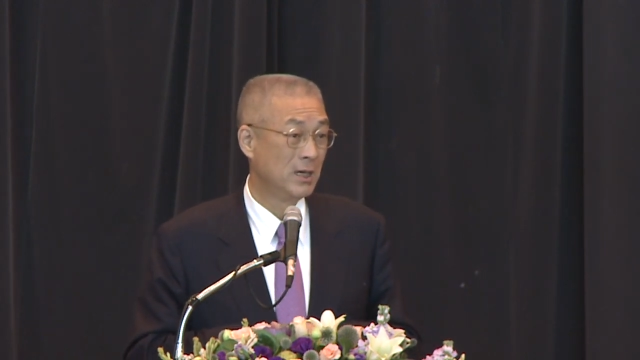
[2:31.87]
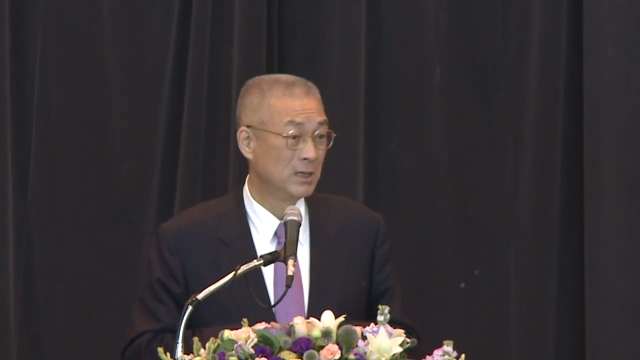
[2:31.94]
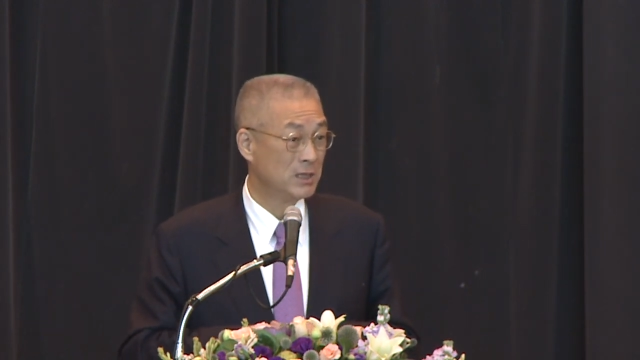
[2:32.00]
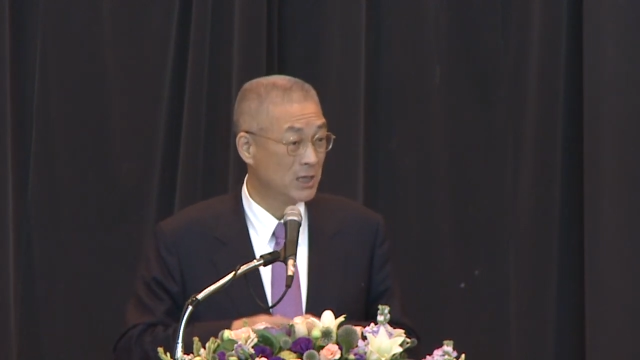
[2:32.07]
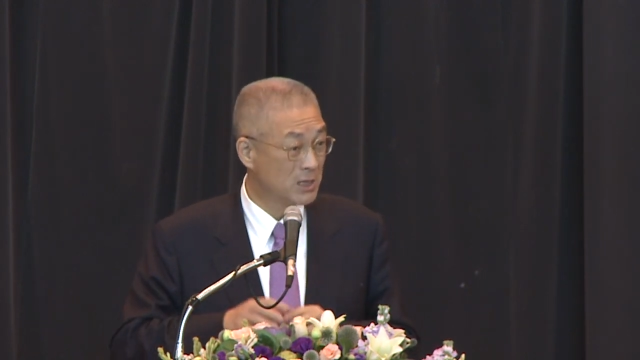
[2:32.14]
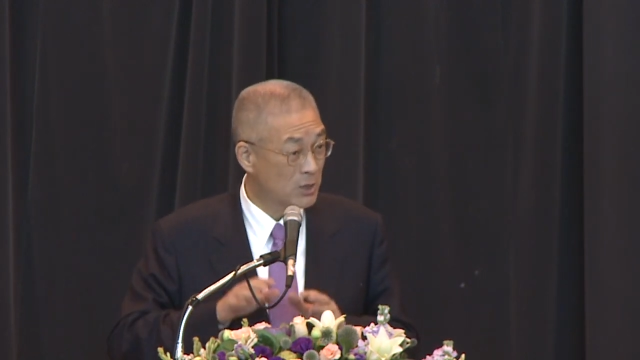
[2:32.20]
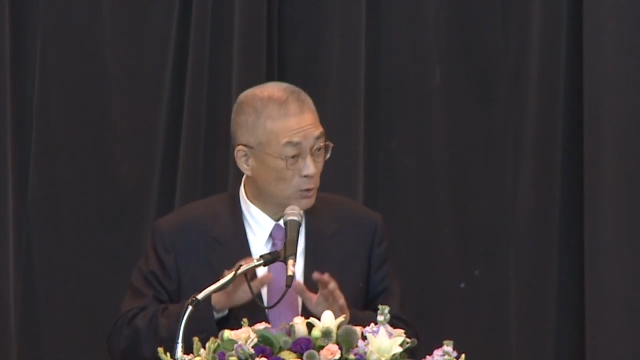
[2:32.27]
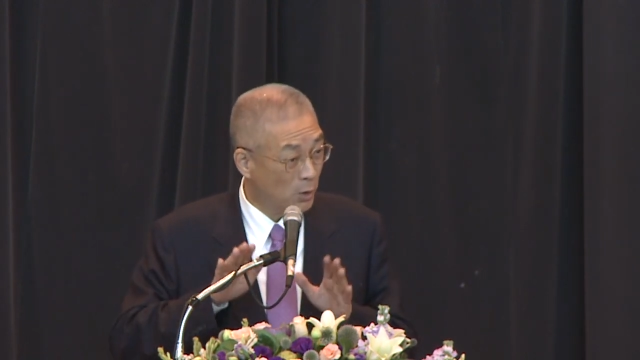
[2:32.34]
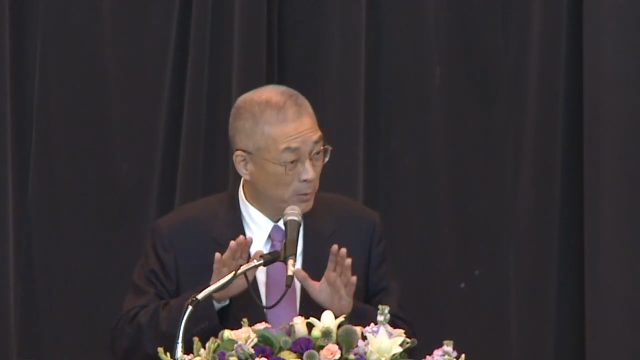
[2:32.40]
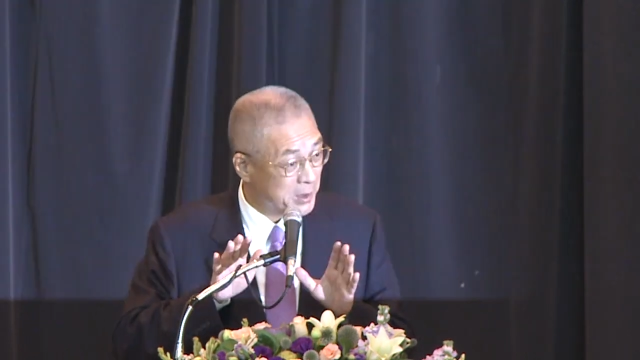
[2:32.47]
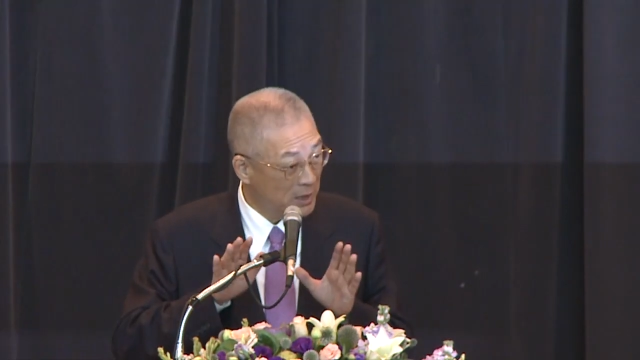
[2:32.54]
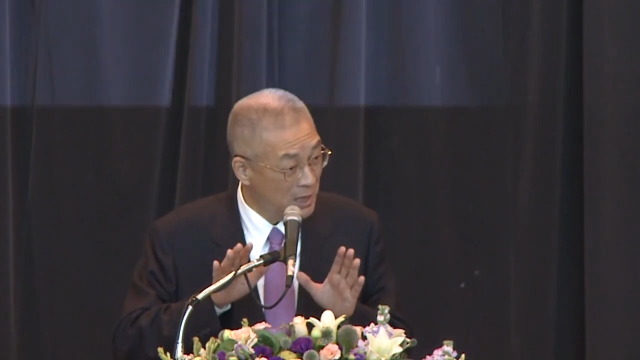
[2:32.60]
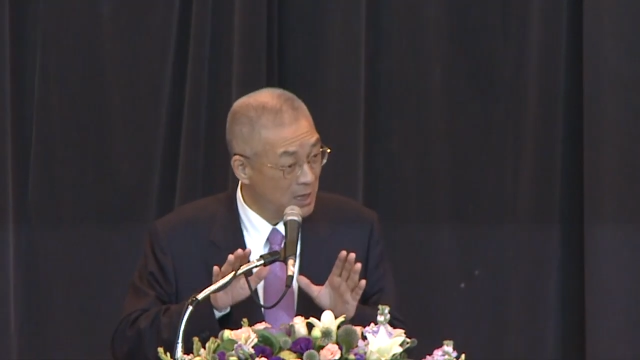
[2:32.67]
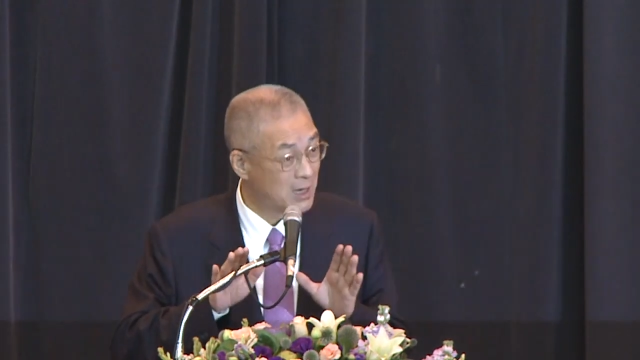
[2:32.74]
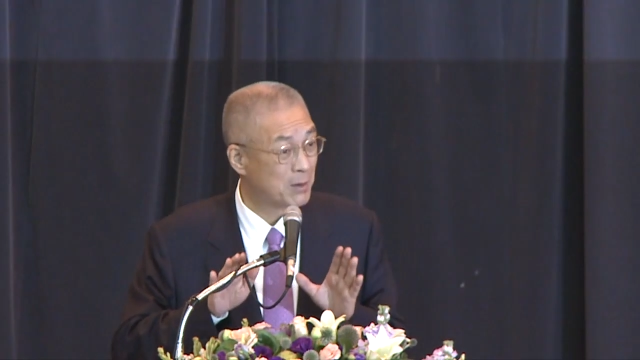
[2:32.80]
其实我
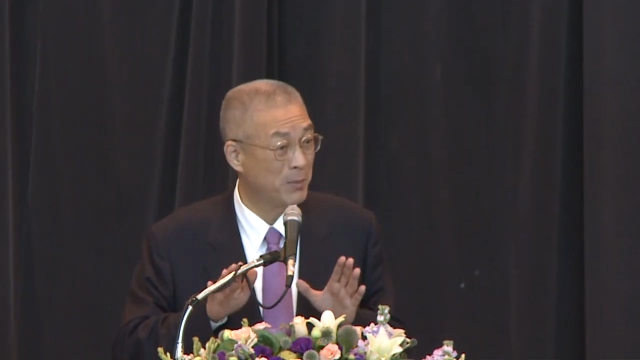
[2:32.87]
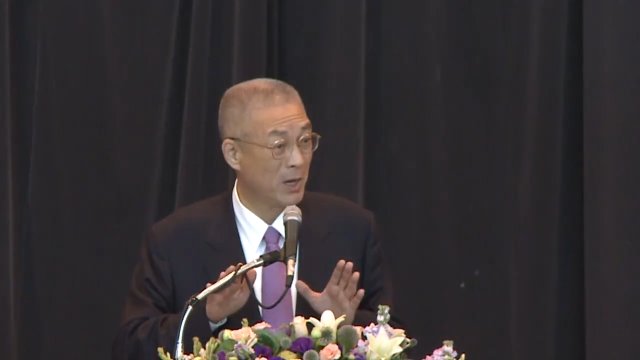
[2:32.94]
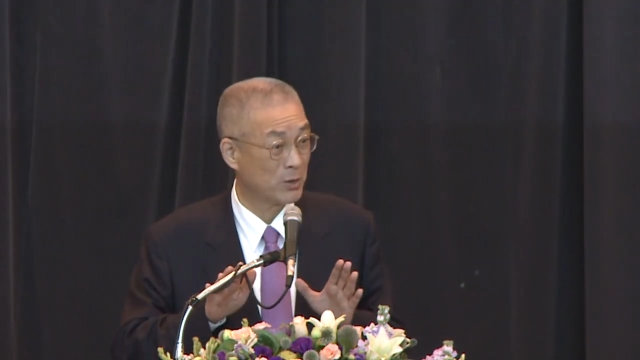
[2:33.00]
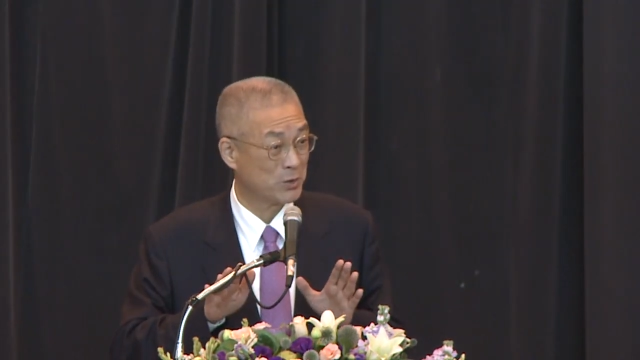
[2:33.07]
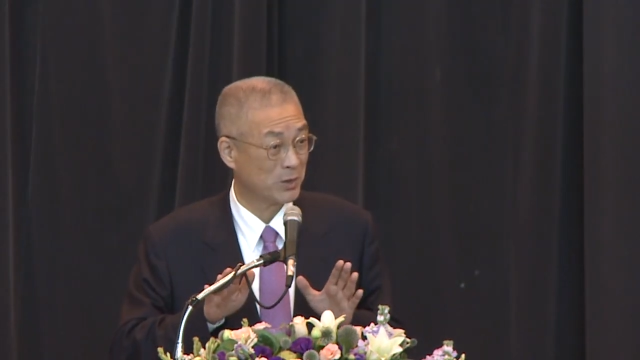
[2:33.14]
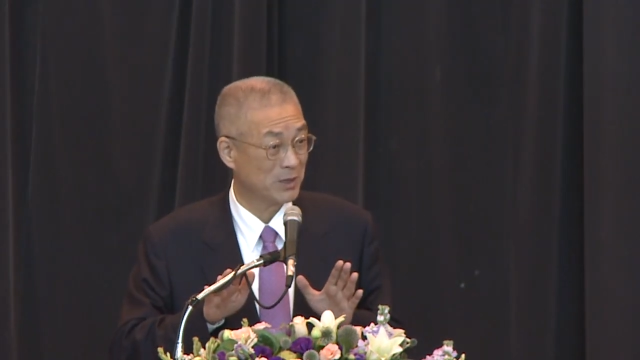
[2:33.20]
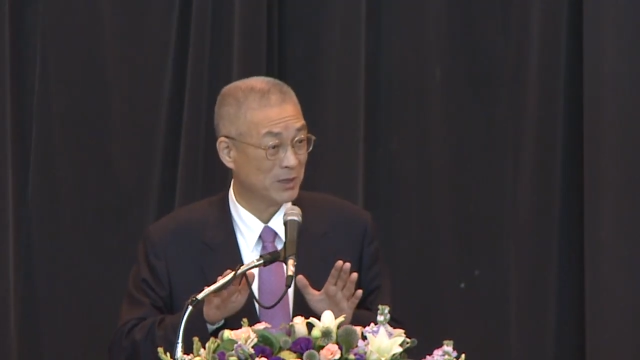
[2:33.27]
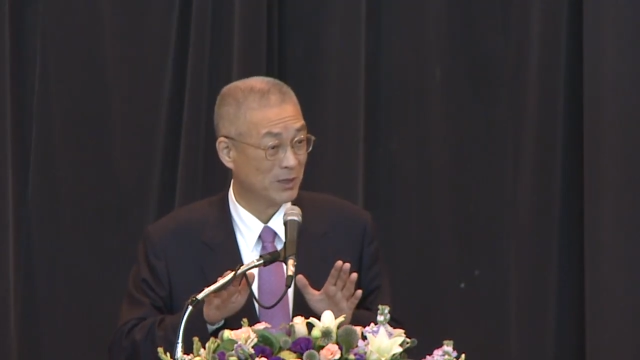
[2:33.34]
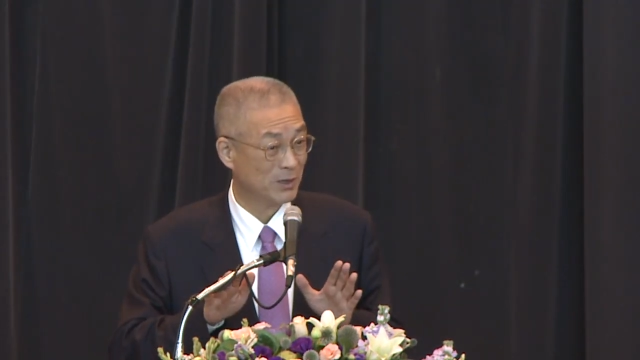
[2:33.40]
们定的标准